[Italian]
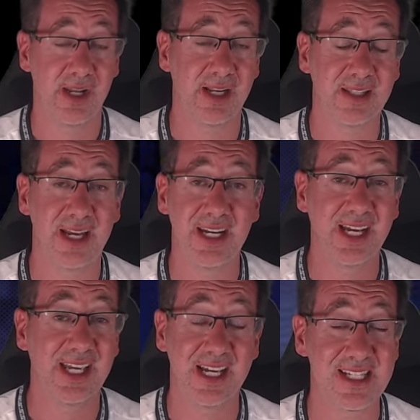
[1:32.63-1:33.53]
realtà
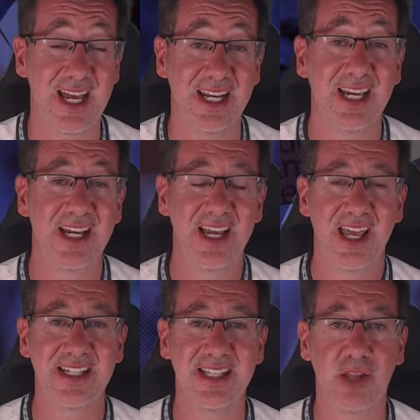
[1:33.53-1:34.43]
neanche Casale
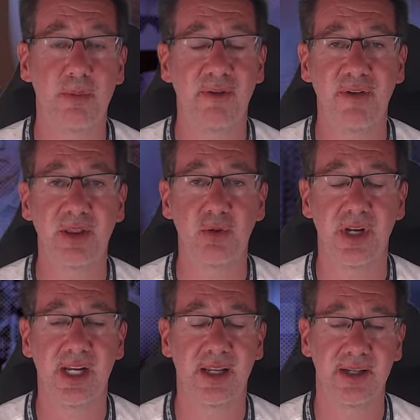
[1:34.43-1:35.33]
è stato perfetto
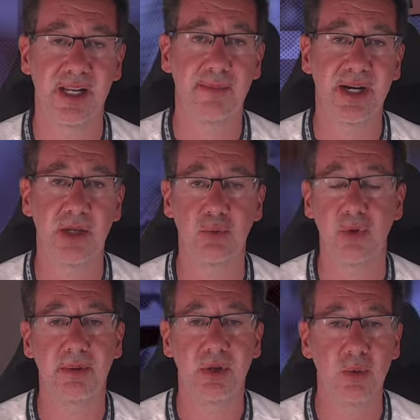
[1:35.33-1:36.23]
nella, nella
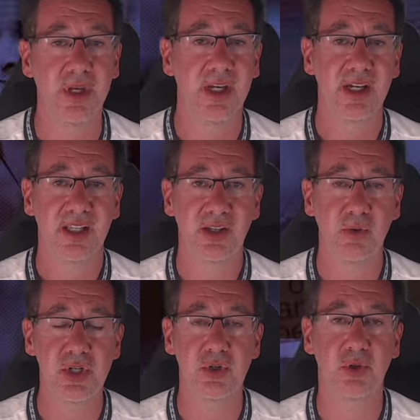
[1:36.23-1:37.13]
marcatura, per cui di
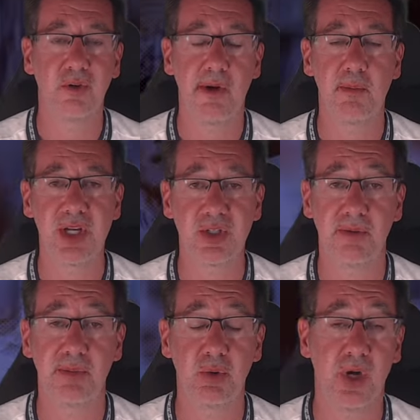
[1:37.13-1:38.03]
questo dovremmo essere
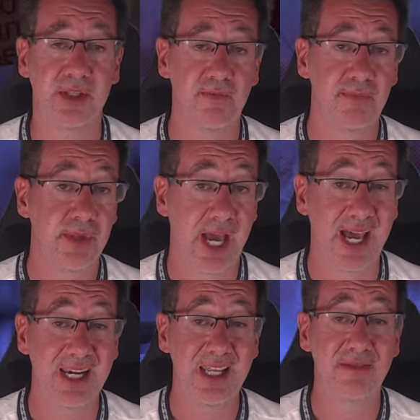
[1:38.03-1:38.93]
abituati.
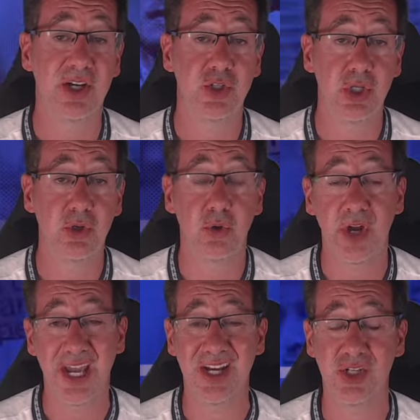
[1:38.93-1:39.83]
Arriva Gigot,
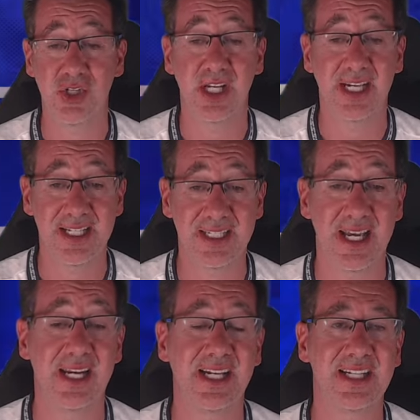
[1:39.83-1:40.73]
esce
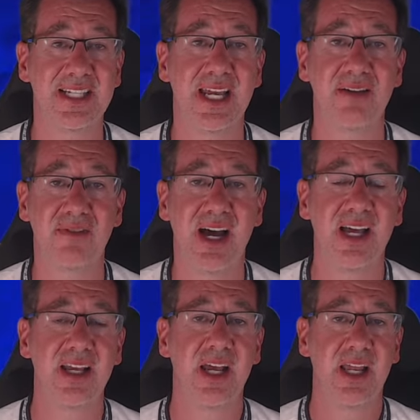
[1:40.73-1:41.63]
Casale. Casale
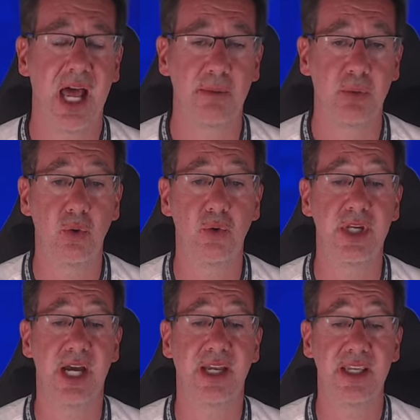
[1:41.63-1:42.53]
va al
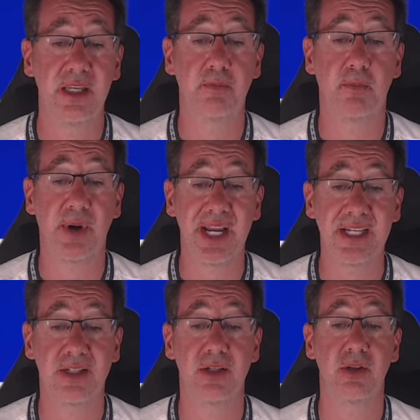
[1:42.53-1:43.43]
Bologna in
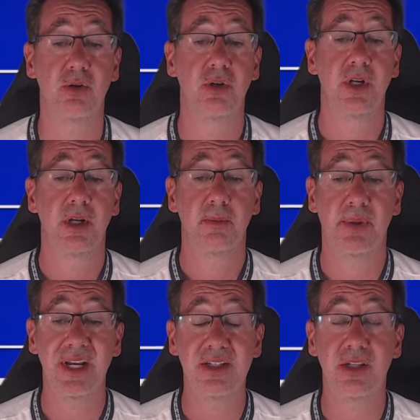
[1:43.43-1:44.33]
prestito,
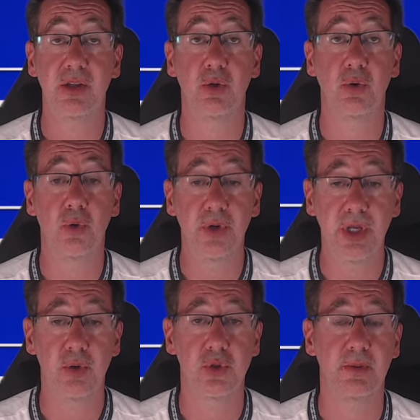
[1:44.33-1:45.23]
prestito
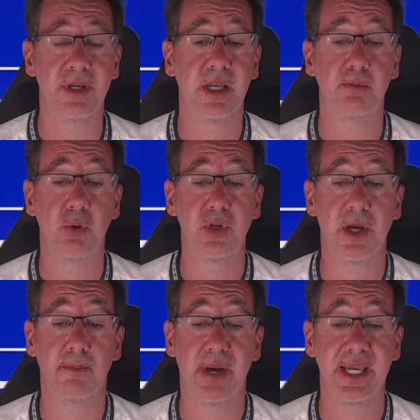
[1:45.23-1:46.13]
oneroso perché
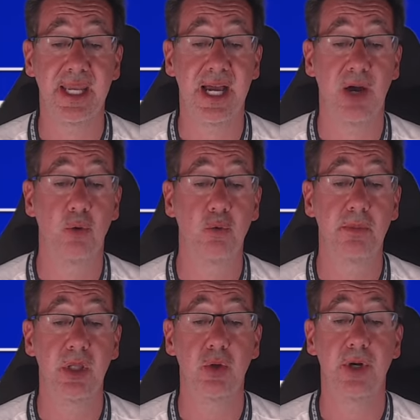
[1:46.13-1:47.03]
Bologna pagherà un
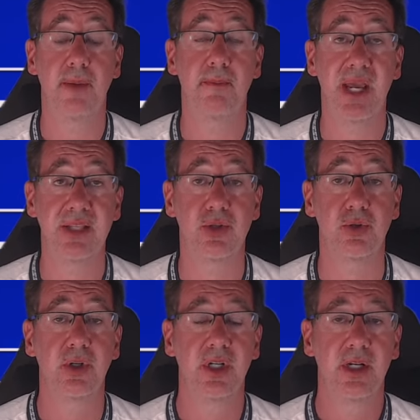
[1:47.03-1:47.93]
milione e
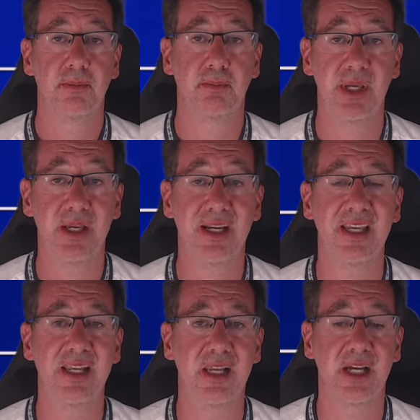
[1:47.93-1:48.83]
mezzo per
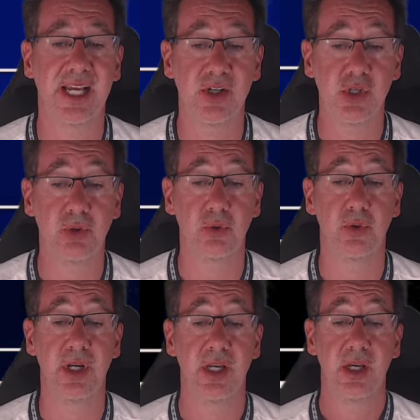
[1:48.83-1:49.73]
il
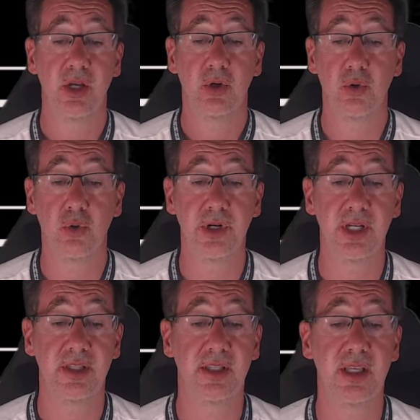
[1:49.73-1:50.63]
calciatore con
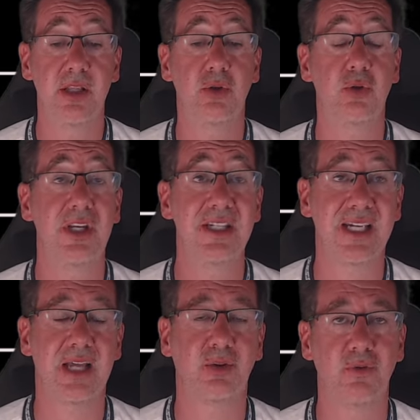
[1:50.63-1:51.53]
diritto di
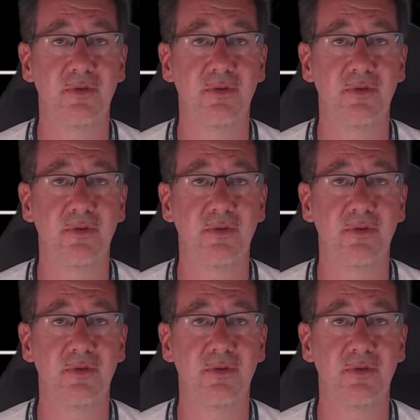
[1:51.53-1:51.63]
riscatto